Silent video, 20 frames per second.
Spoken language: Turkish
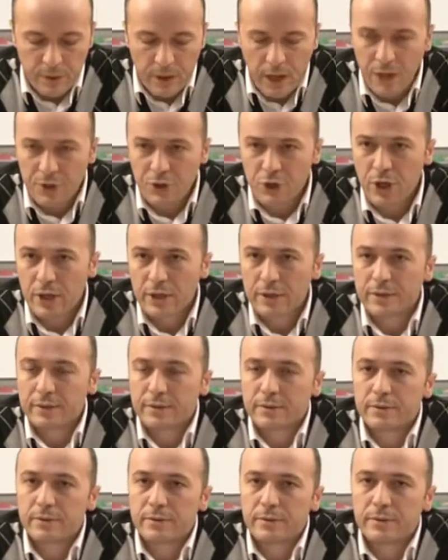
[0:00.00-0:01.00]
ancak
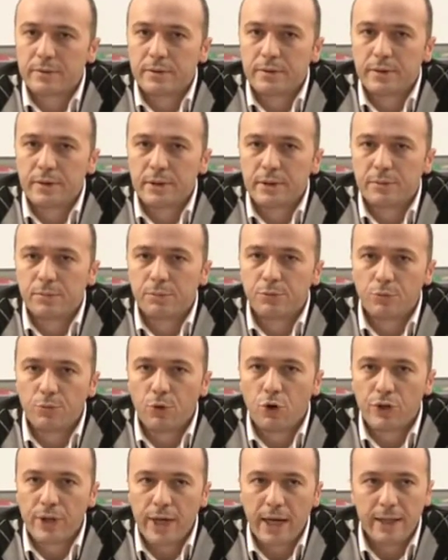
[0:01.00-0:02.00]
e, bu
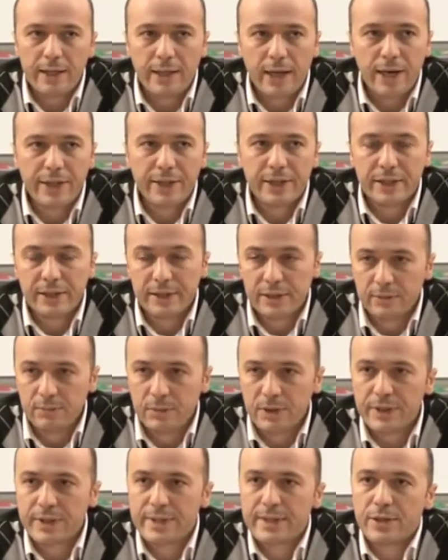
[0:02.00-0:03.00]
model yani
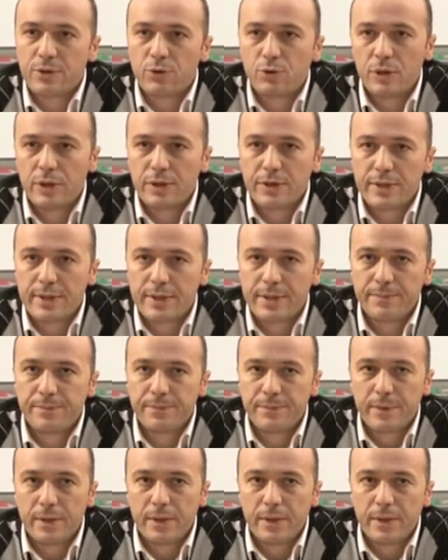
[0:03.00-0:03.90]
ılımlı sekülerizm e,